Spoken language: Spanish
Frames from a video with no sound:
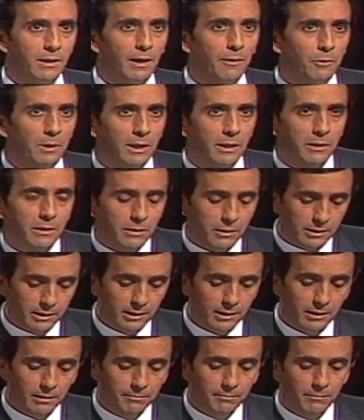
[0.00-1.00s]
habla de
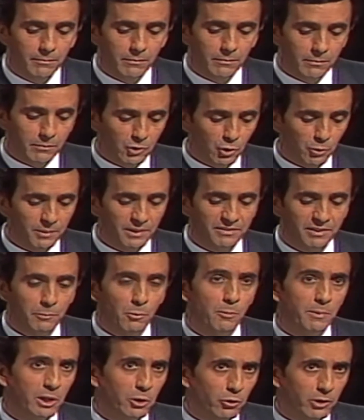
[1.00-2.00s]
que no
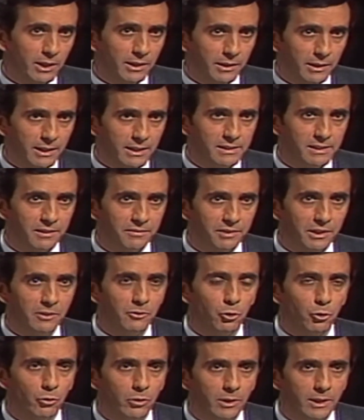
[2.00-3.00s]
pensemos mejor en derecha,
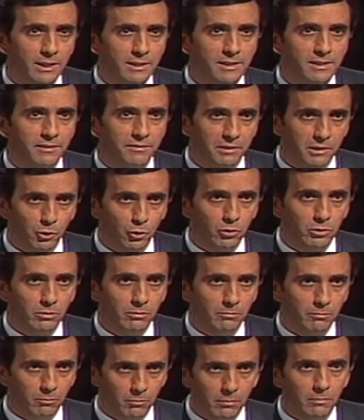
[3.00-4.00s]
centro derecha, sino
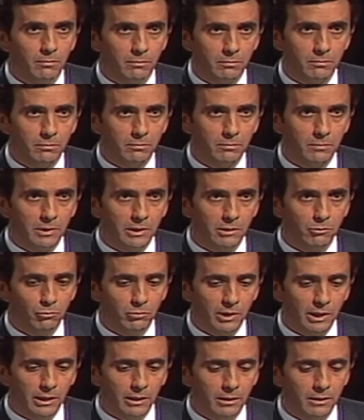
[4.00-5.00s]
en,
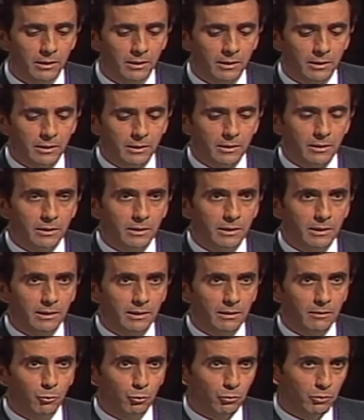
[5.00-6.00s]
una...
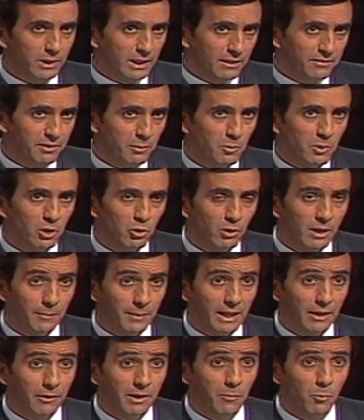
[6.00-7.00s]
utilicemos mejor la
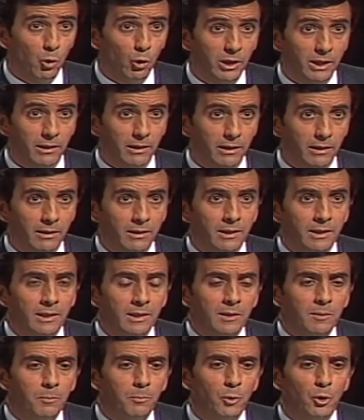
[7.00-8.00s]
palabra moderna.
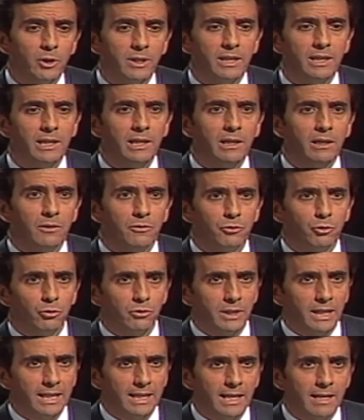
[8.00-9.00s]
¿Por qué si
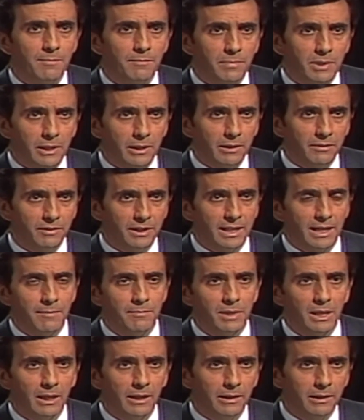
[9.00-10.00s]
usted cambia y si
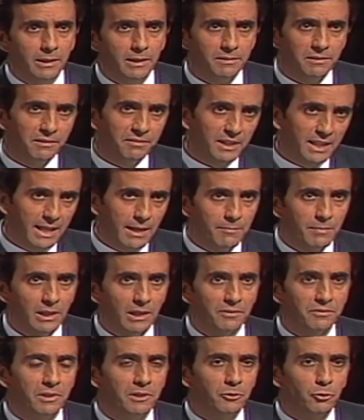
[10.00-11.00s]
cambia la derecha y se cambia
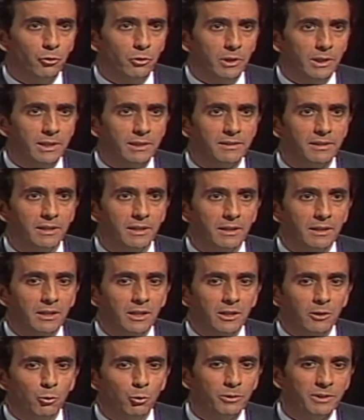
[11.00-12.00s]
la centro derecha,
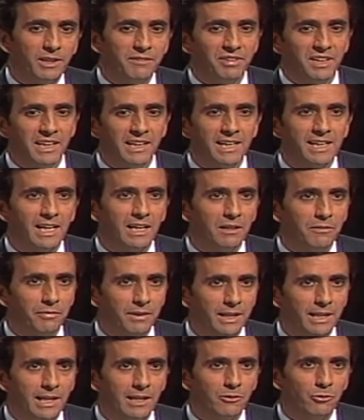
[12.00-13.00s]
usted sigue
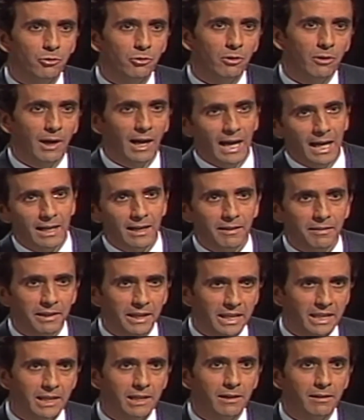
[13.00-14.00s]
calificando a las de
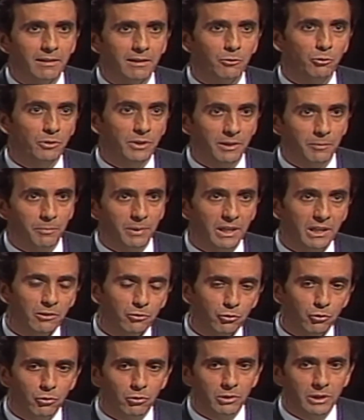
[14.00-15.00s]
izquierda con
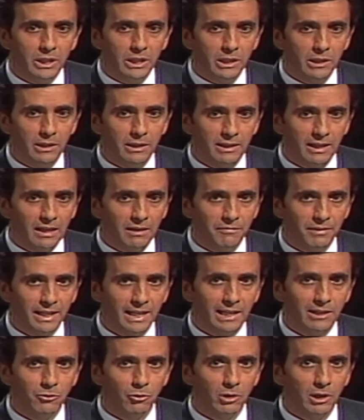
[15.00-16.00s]
desprecio y
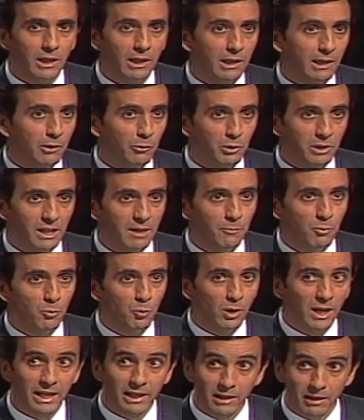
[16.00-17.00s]
calificando la, la unidad
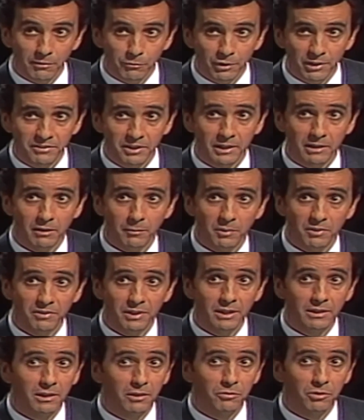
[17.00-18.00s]
popular a las fuerzas que
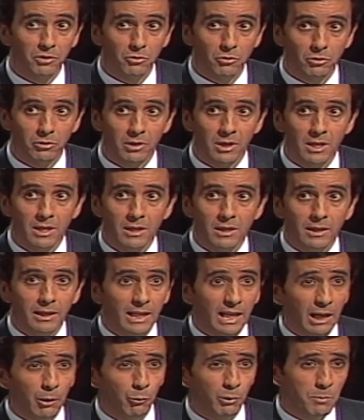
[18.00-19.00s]
representa el señor
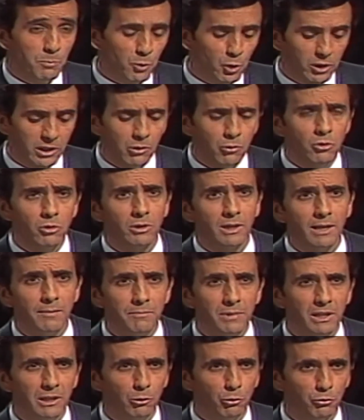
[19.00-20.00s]
Elwin? ¿Por qué unos
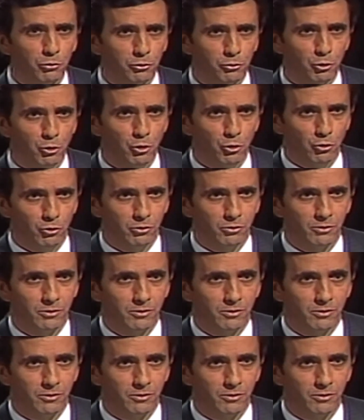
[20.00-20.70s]
cambian y los otros no?